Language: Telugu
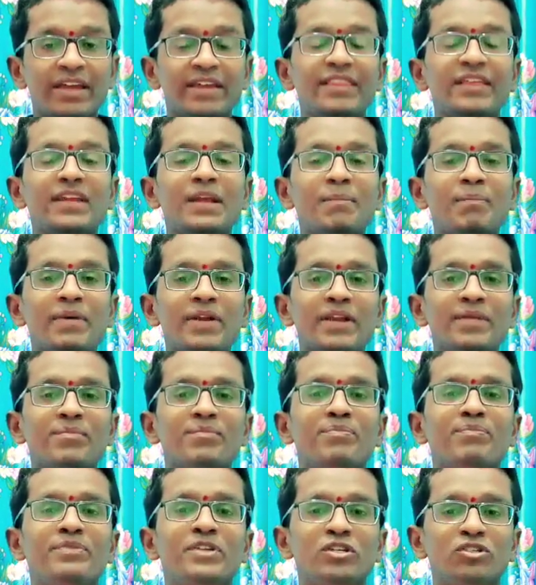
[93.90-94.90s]
ఏదైనా పని
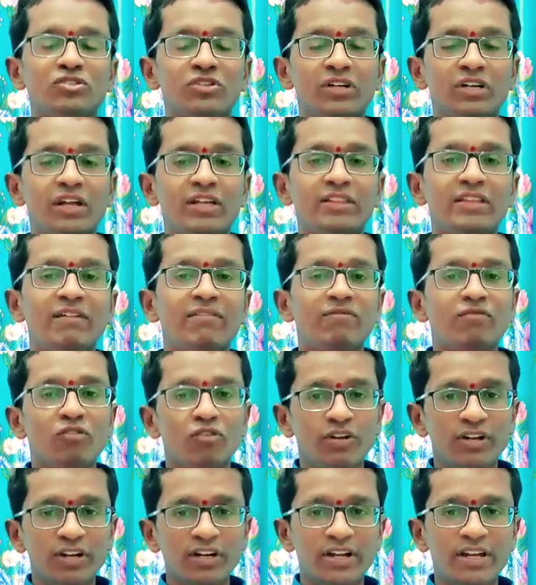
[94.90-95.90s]
చేసినట్లయితే
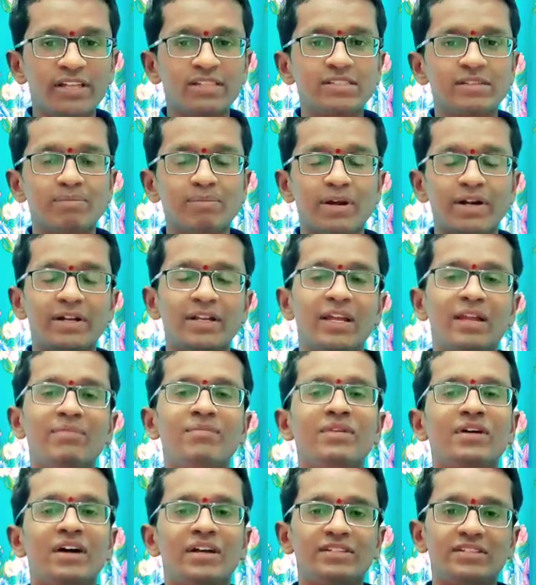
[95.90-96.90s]
ఫోర్టీ డేస్
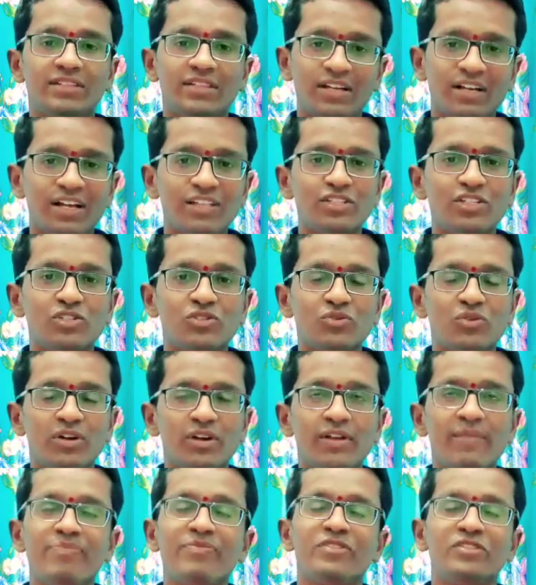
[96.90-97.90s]
మండలం ఖచ్చితంగా
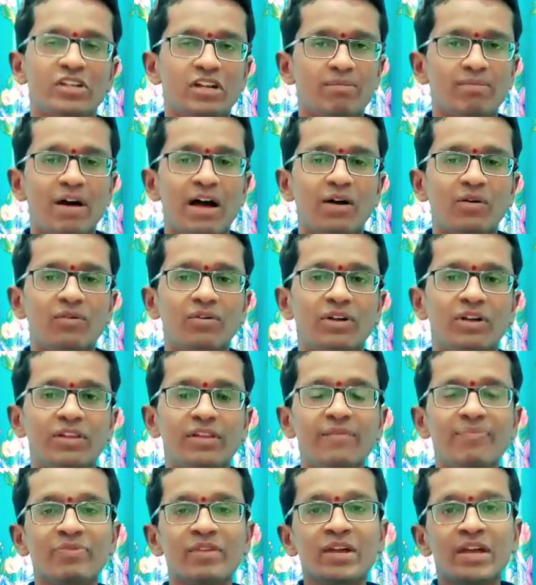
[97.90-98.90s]
చేసుకోండి చాలా
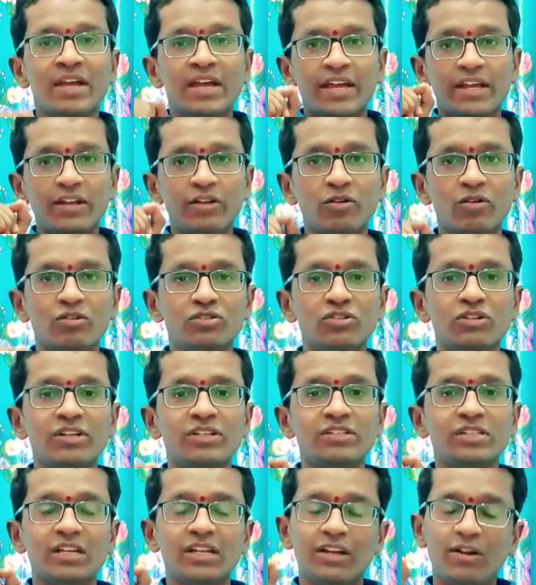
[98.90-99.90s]
బాగుంటుంది ఈ రోజు
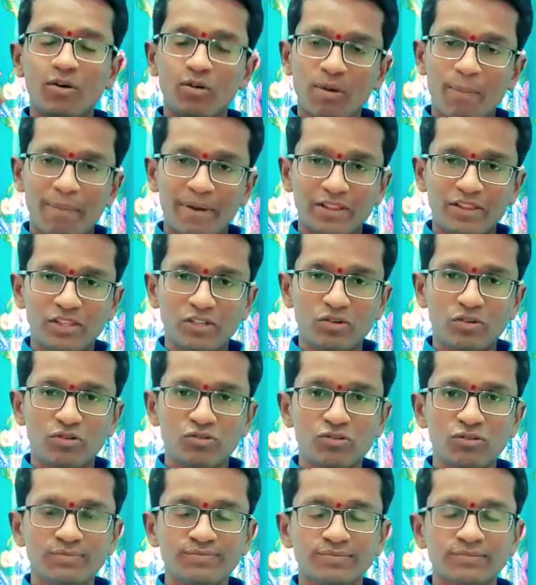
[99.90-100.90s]
నుంచి నేను ఒక
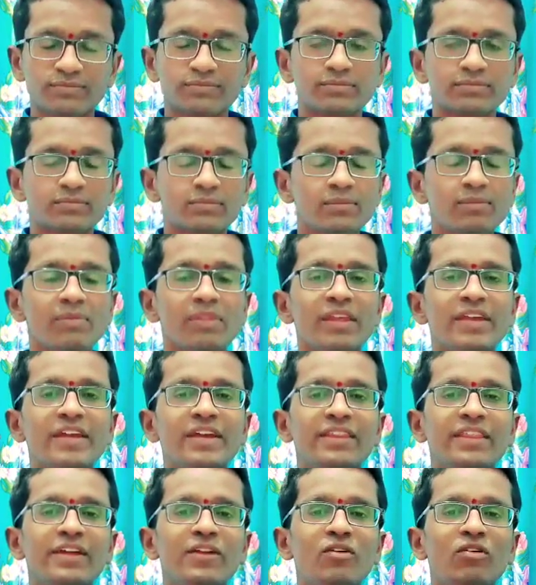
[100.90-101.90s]
ప్రతిరోజు
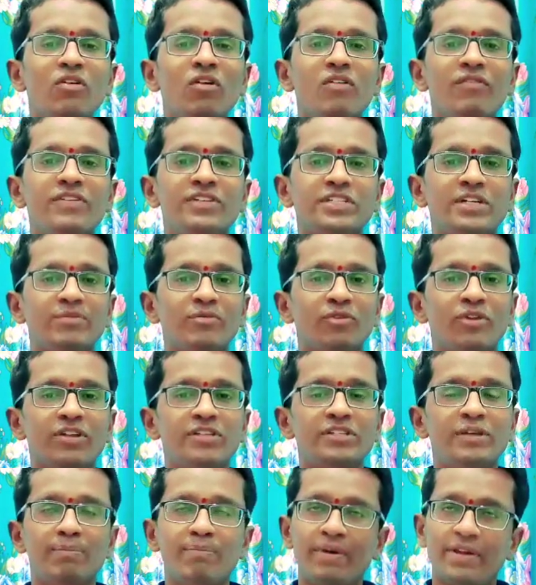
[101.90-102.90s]
ఏదైనా ఒక విషయం
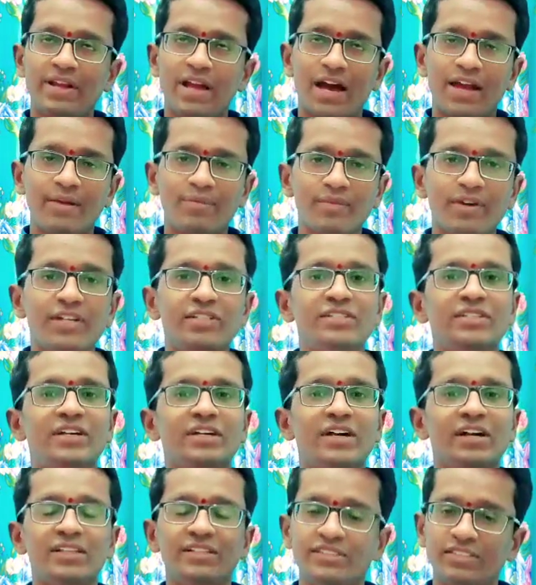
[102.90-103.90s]
గురించి పరిహారం
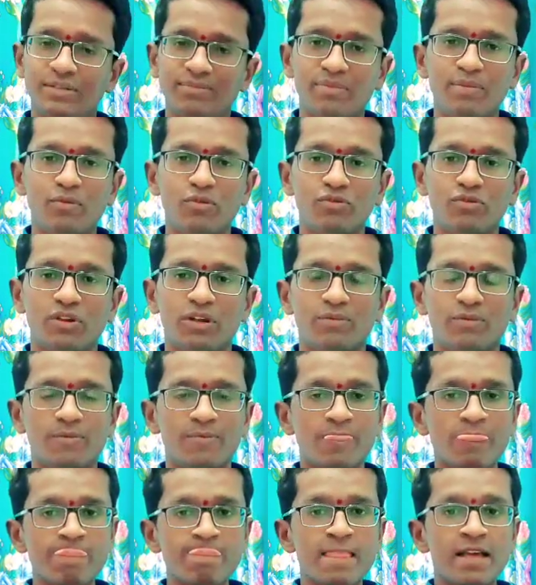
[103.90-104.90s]
ఖచ్చితంగా చెప్పబోతున్నాము
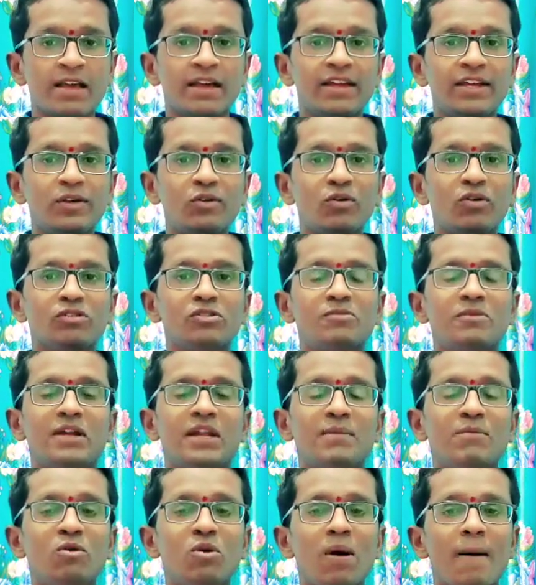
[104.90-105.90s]
ఈ రోజు
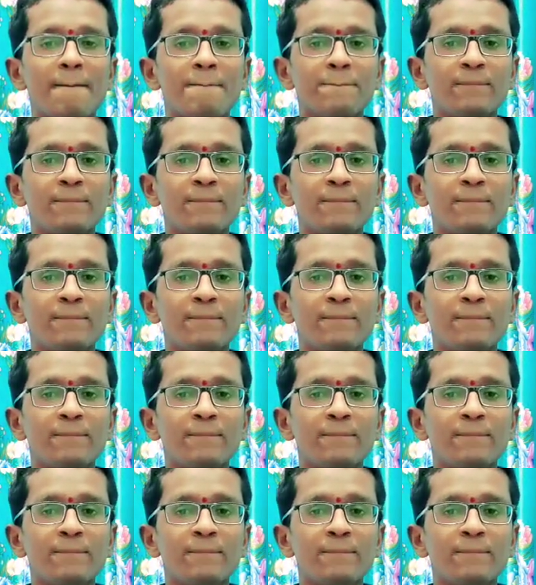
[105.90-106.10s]
మనము